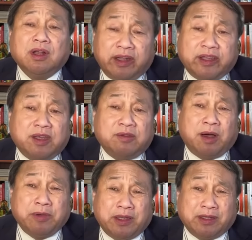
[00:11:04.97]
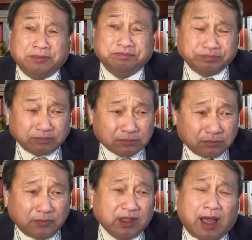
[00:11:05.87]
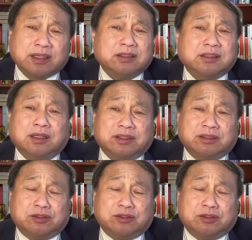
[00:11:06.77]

另一面呢，他这个呢。